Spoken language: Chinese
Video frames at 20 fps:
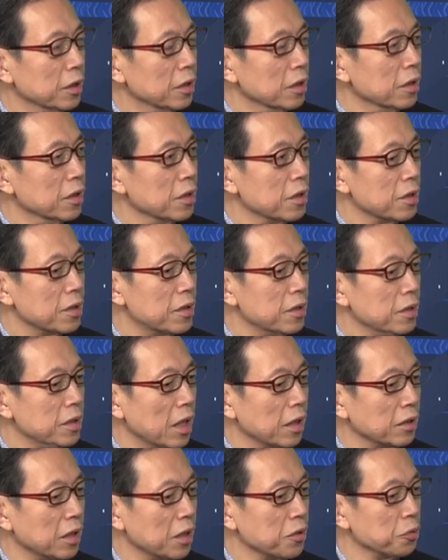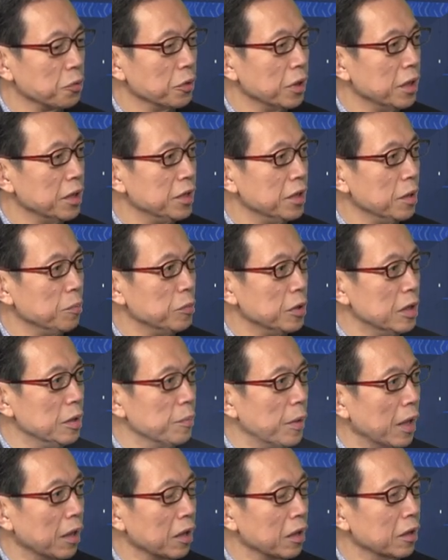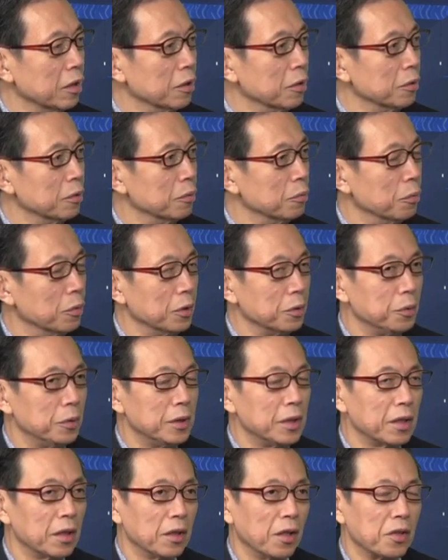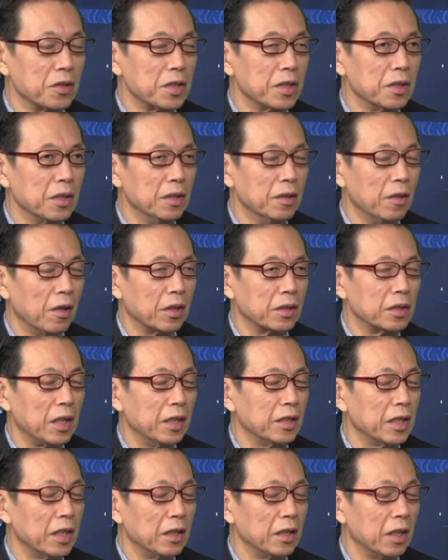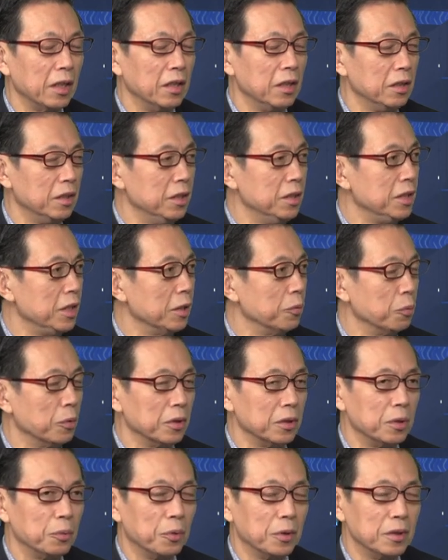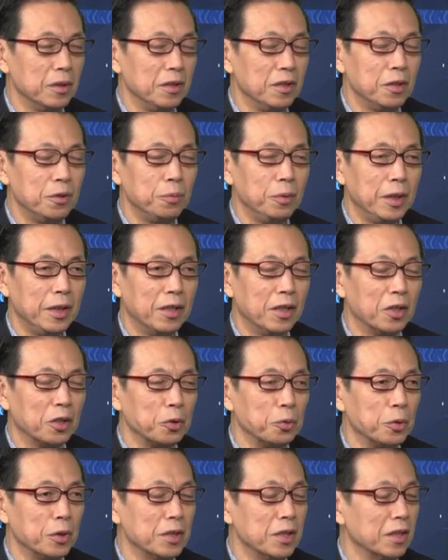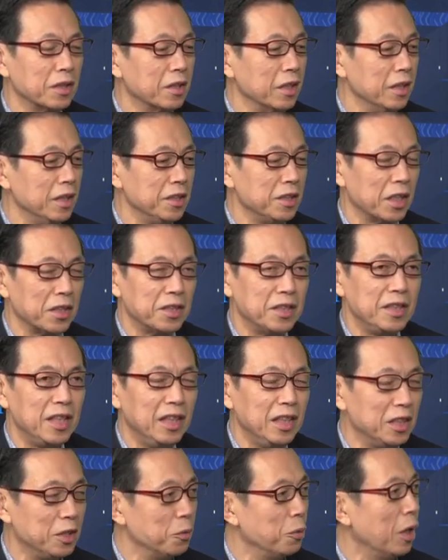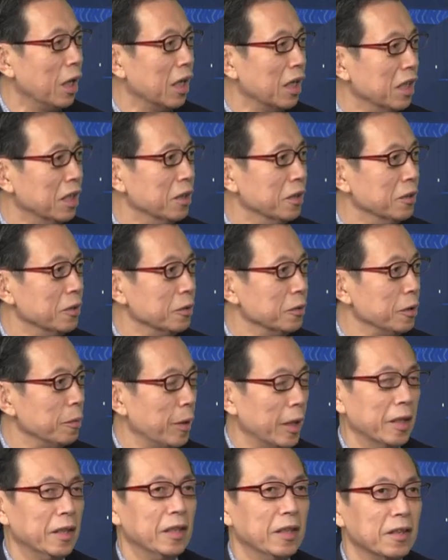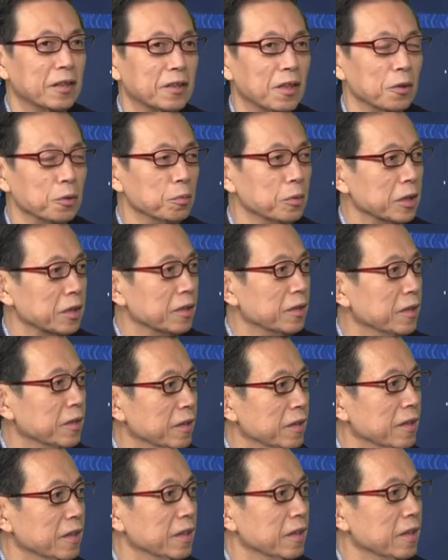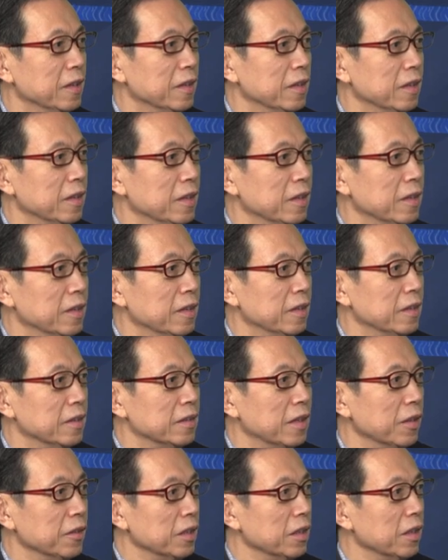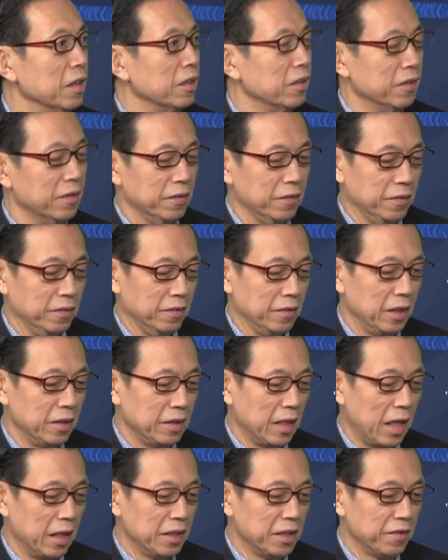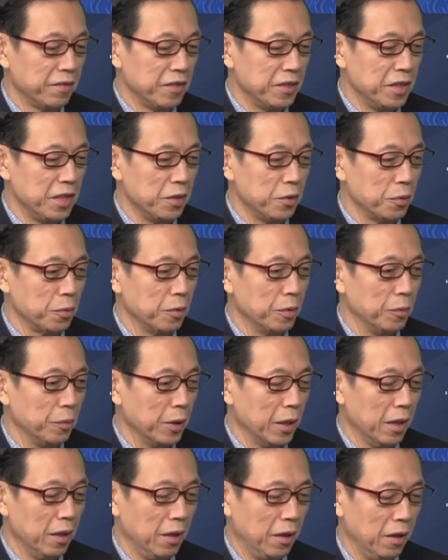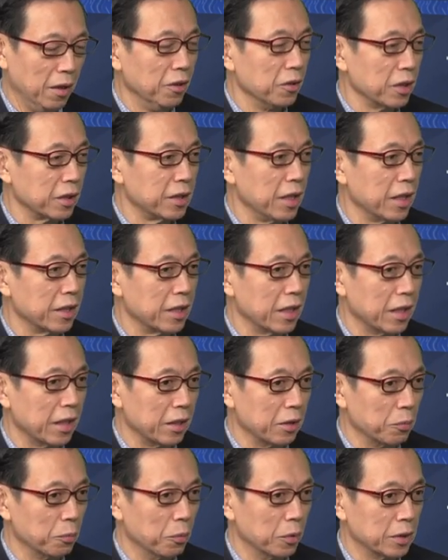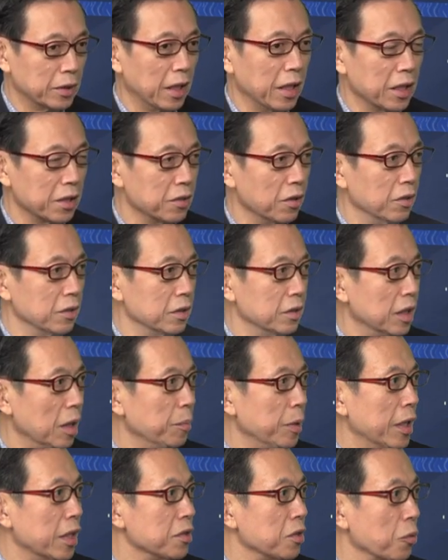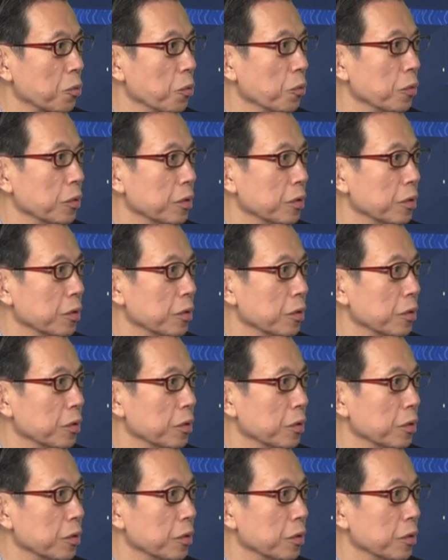思想当中的一些迷茫。我觉得这个老师很好，他应该很理解我。我是你最好的学生，跟你讲心里话，对吧？告诉你。然后呢，他拿了这封信说：“我要好好的看看，我再来找你。”他没来找过我，